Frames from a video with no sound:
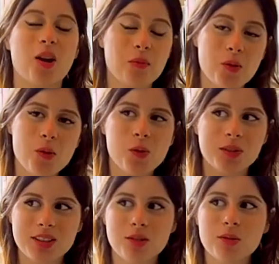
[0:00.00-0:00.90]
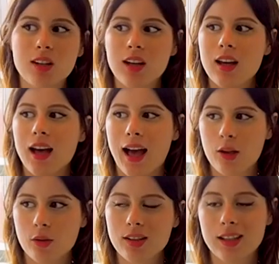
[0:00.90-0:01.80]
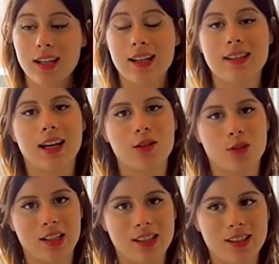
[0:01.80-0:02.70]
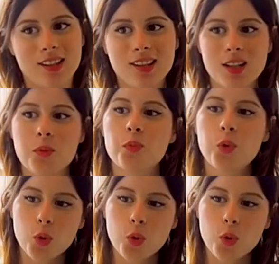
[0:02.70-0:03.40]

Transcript: pardon, alors pourquoi on continue à considérer que la littérature est élitiste